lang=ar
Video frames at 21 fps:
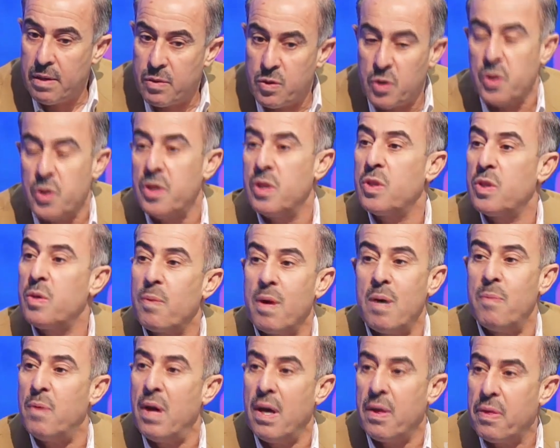تشرين
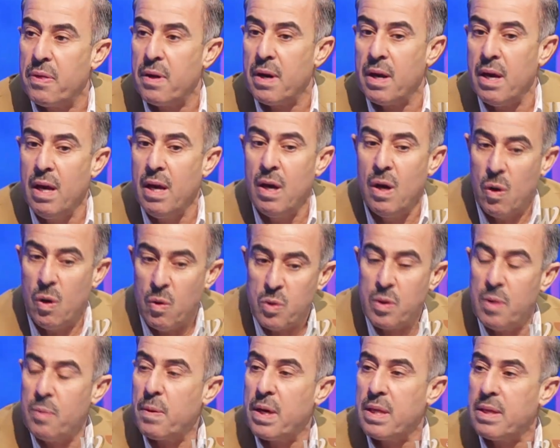تبقى مؤثره
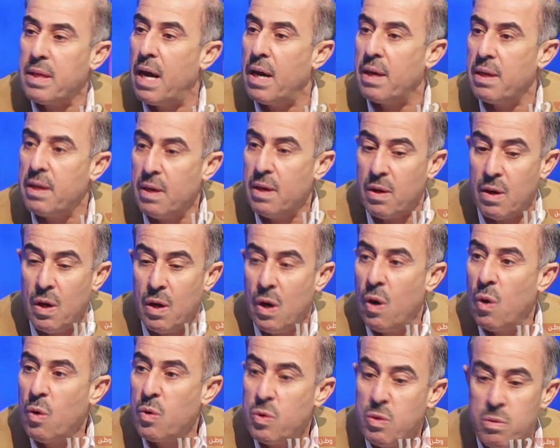وتبقى تاريخ تحرج
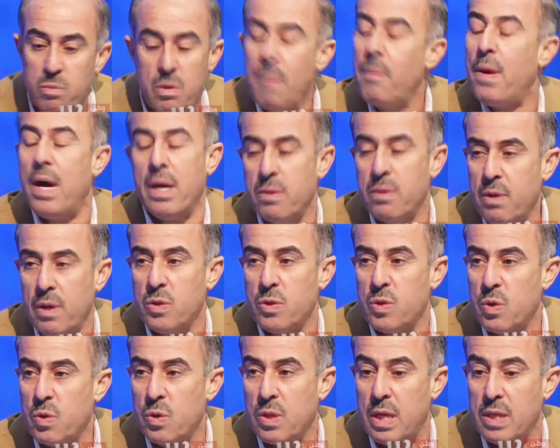وطبعا
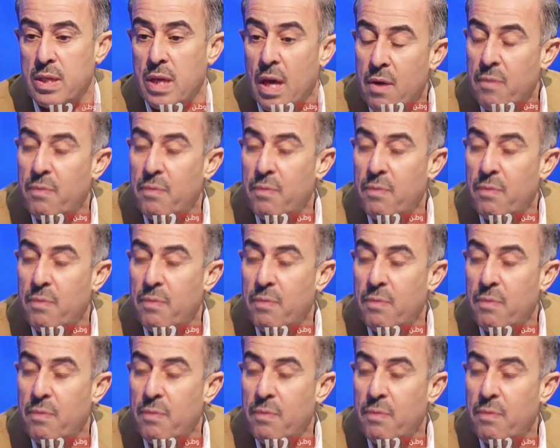تحرج, تحرج.